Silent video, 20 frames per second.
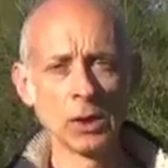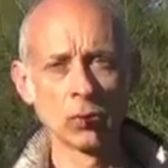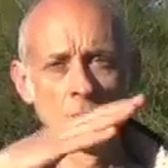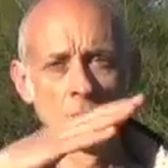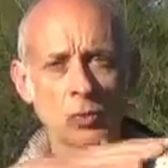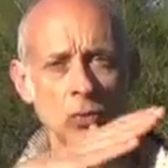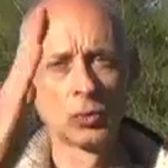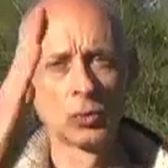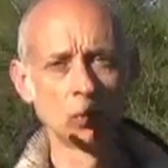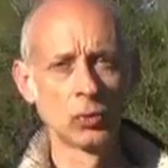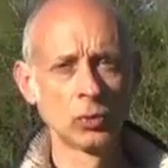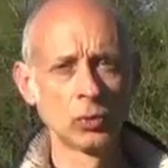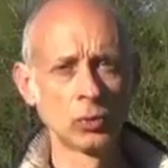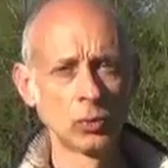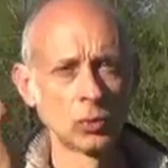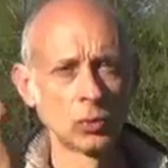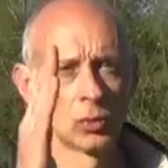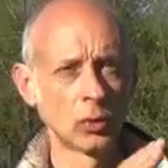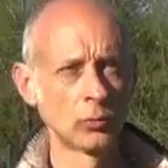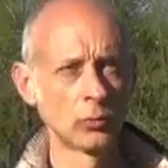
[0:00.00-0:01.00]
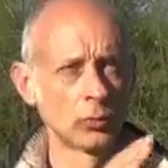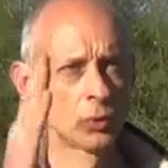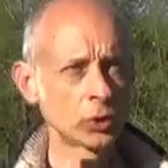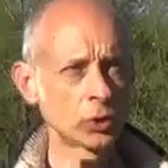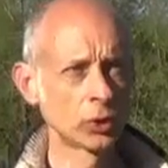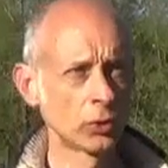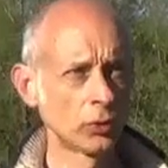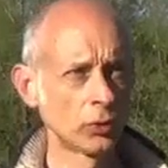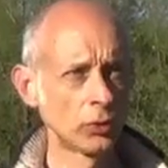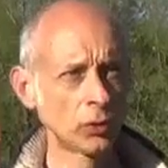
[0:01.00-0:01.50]
où on
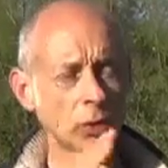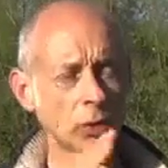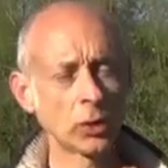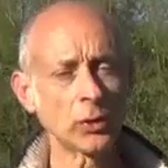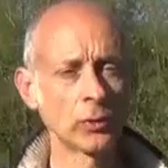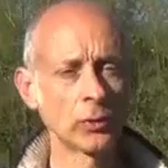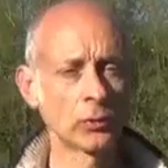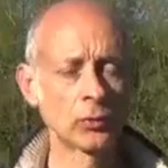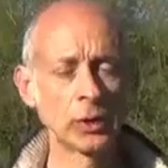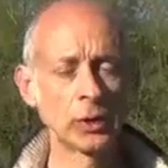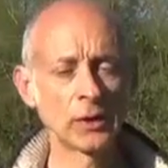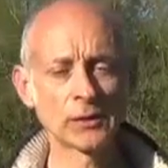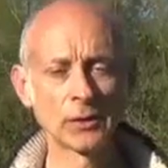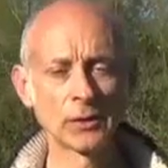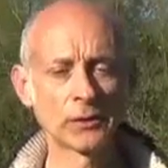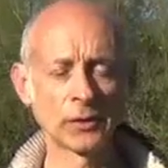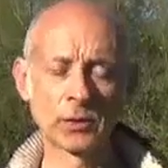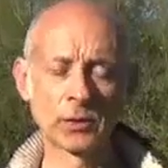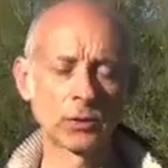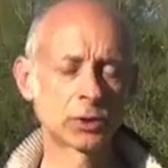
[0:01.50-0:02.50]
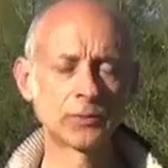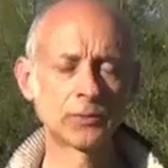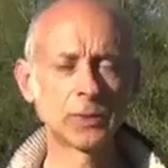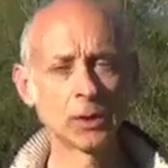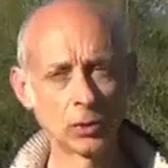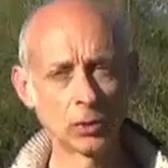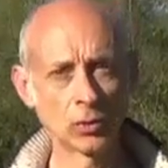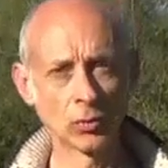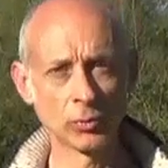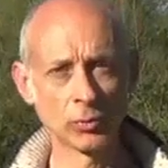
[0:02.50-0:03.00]
bouge le haut du corps dans tous les sens et le cheval
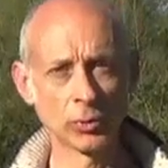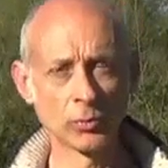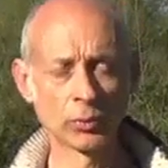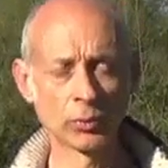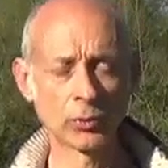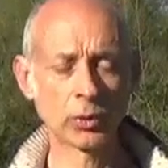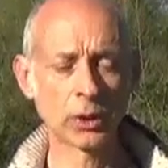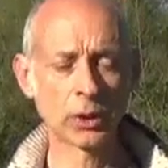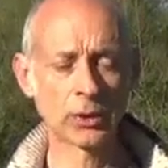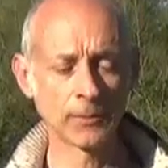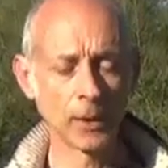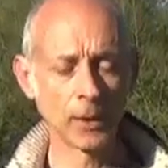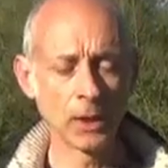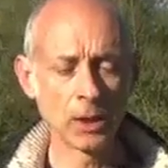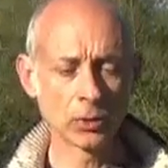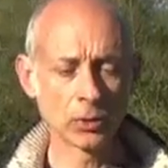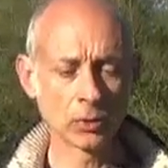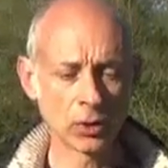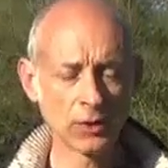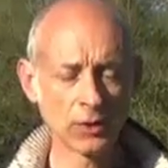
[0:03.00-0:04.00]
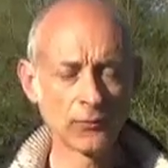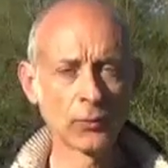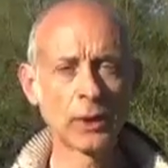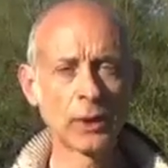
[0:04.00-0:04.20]
ne comprend plus rien. Donc il faut